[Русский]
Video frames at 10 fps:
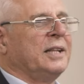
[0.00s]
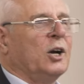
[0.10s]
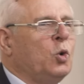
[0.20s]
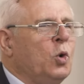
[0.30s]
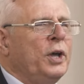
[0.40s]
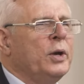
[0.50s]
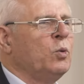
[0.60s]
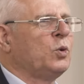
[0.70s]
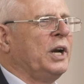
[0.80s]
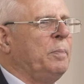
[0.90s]
такое
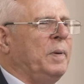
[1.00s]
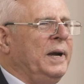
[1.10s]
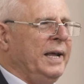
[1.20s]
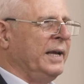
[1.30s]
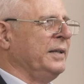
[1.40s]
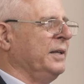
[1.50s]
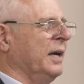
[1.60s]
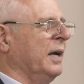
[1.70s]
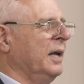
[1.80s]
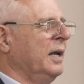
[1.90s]

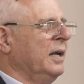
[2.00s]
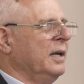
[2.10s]
укрепление –